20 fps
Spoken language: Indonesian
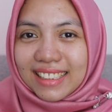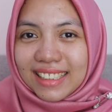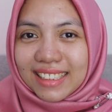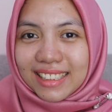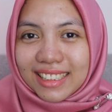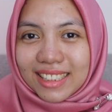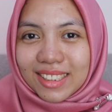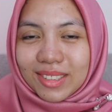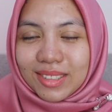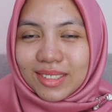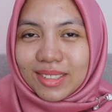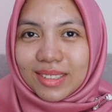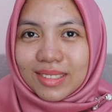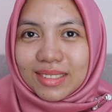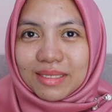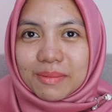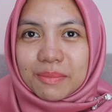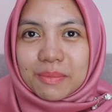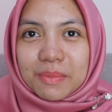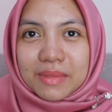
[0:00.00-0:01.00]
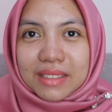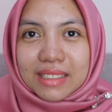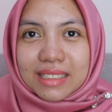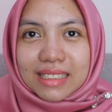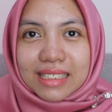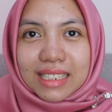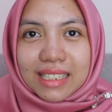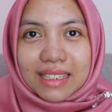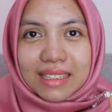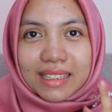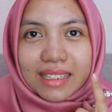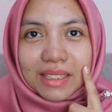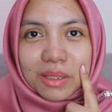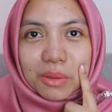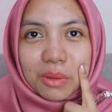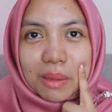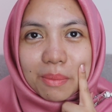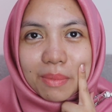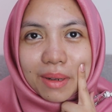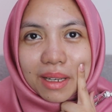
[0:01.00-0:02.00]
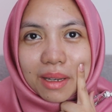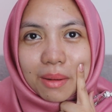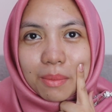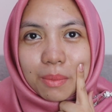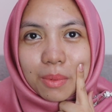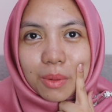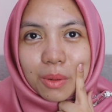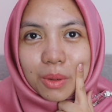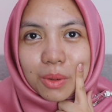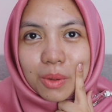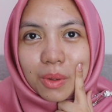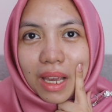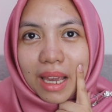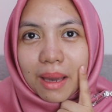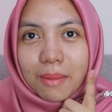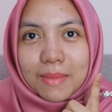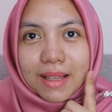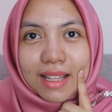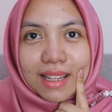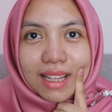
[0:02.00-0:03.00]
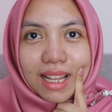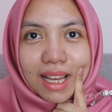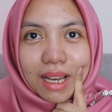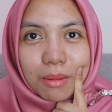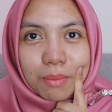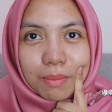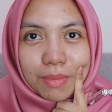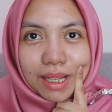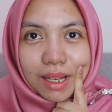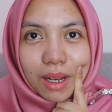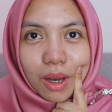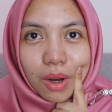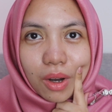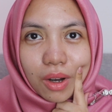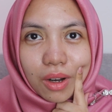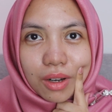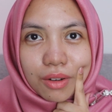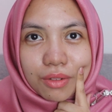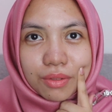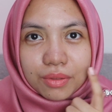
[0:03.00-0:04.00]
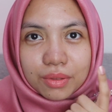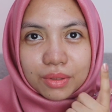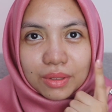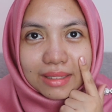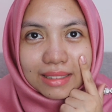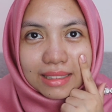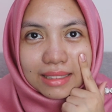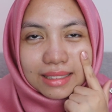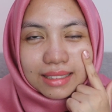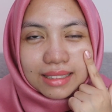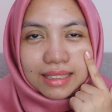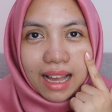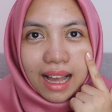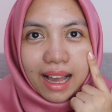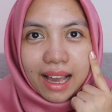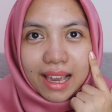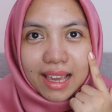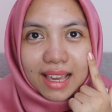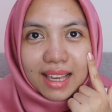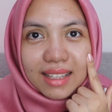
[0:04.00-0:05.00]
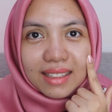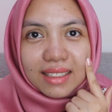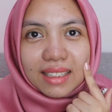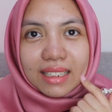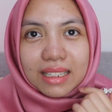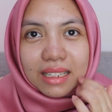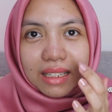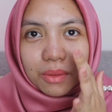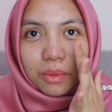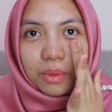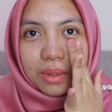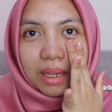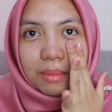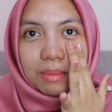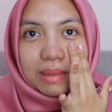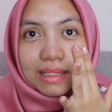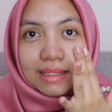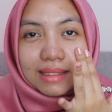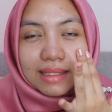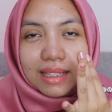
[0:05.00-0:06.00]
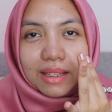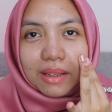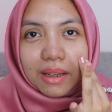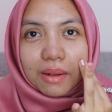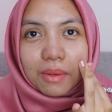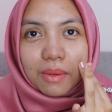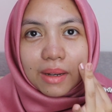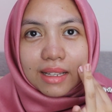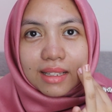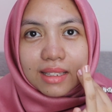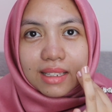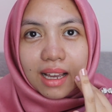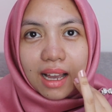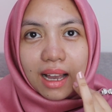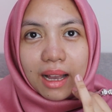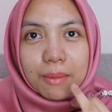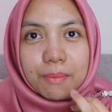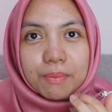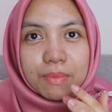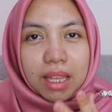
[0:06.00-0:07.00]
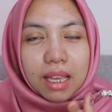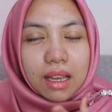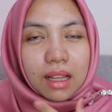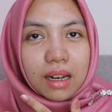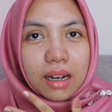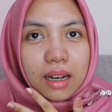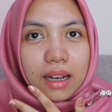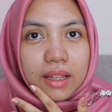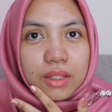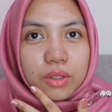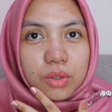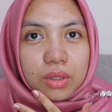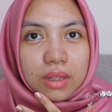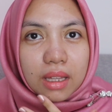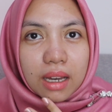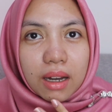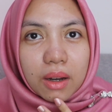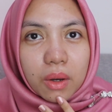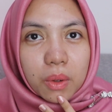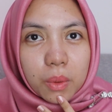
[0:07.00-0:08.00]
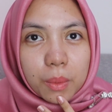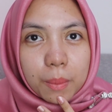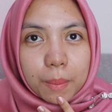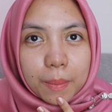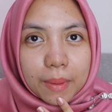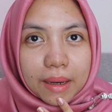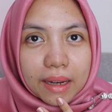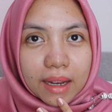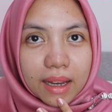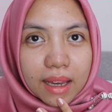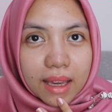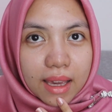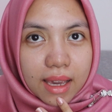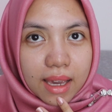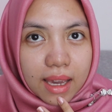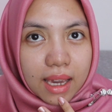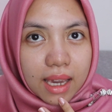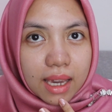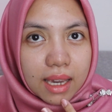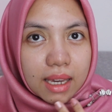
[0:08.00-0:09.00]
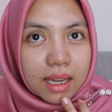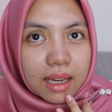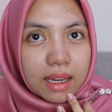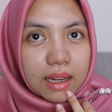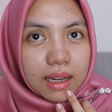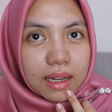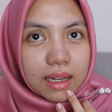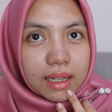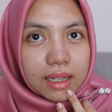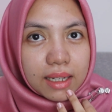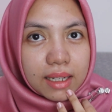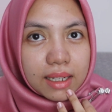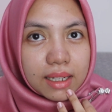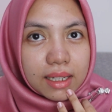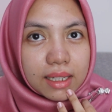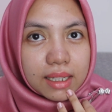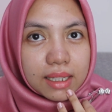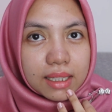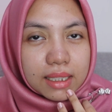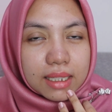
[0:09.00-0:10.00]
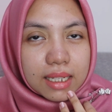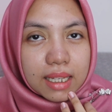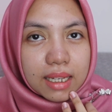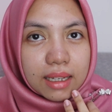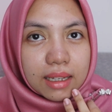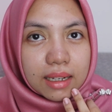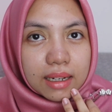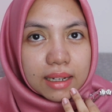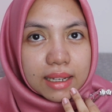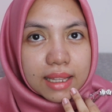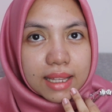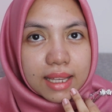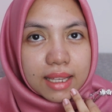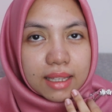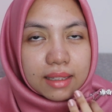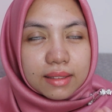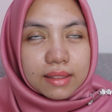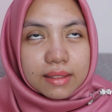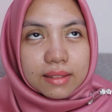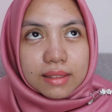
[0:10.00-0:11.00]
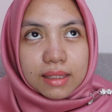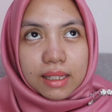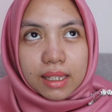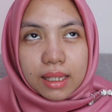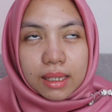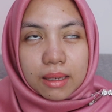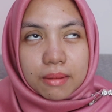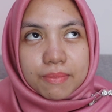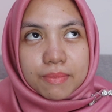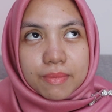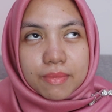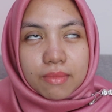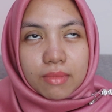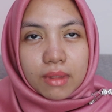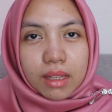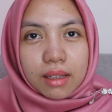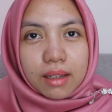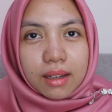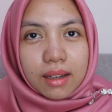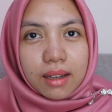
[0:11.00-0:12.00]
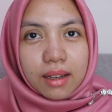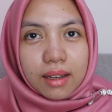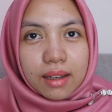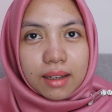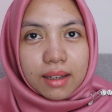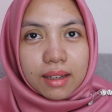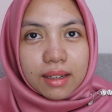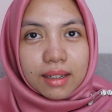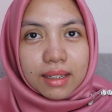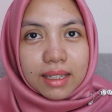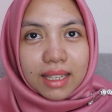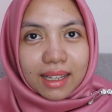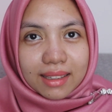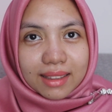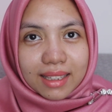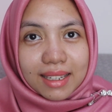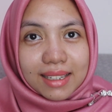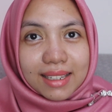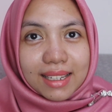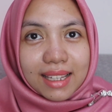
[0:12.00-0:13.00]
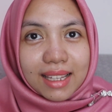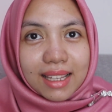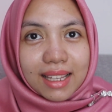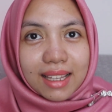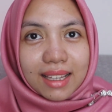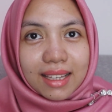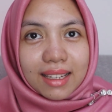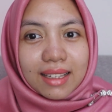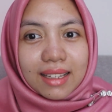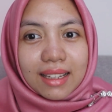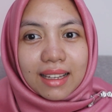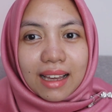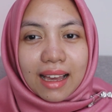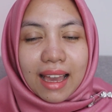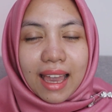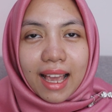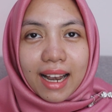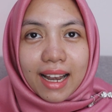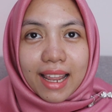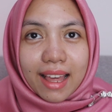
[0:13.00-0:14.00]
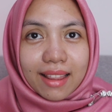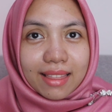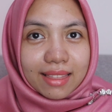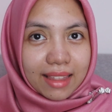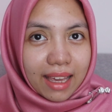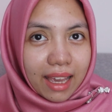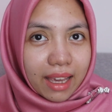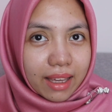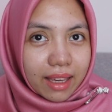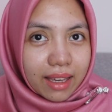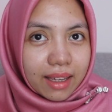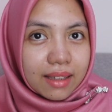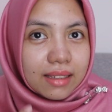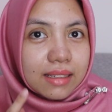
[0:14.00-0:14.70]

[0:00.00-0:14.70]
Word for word: gitu jadi ini sudah pakai produk Emina peel off udah selesai jadi udah bersih ya wajah lanjut aku pakai uh, dari si uh, yang tadi Heliotech